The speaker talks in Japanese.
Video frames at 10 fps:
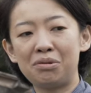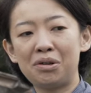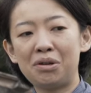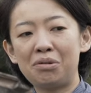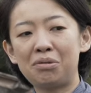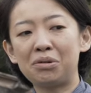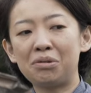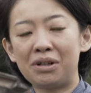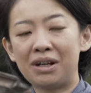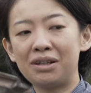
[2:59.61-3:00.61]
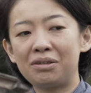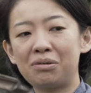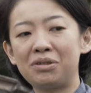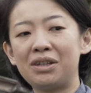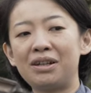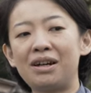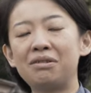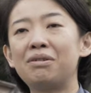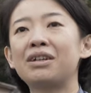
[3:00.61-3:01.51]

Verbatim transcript: ことが当然あるわけな